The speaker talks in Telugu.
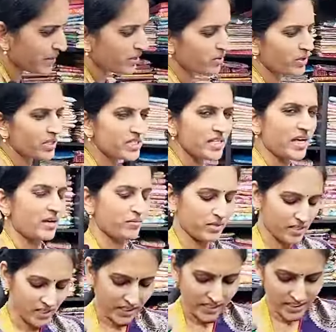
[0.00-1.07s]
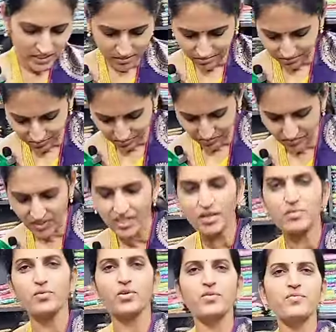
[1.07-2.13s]
మీరు ఒక్కసారి కనీసం
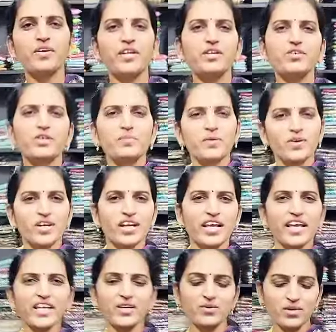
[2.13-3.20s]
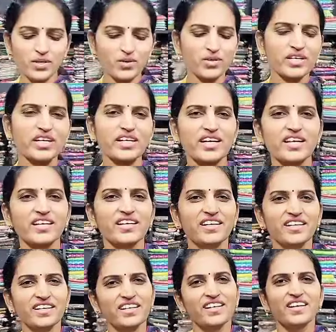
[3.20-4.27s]
ఒక వీడియోకి మాకు లైక్ కూడా
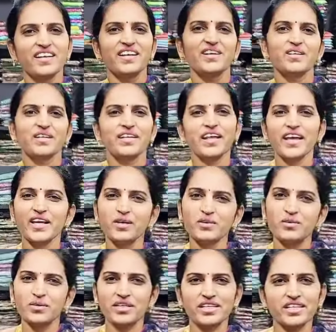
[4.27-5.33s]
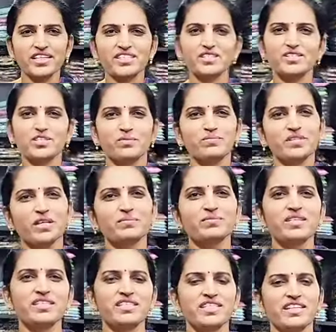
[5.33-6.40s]
కొట్టట్లేరండి లైక్ కొట్టి కనీసం సబ్స్క్రైబ్
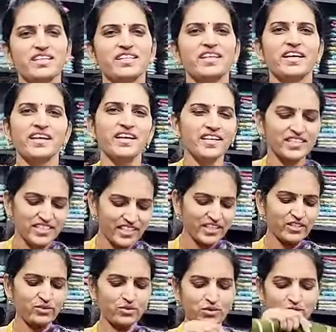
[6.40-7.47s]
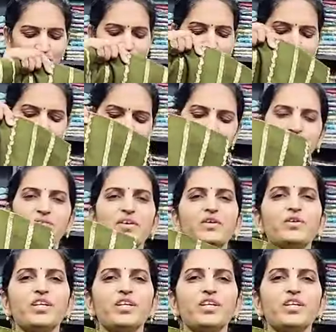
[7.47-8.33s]
చేస్తేనే కదా ఎంకరేజ్ అనేది ఉంటుంది వీడియో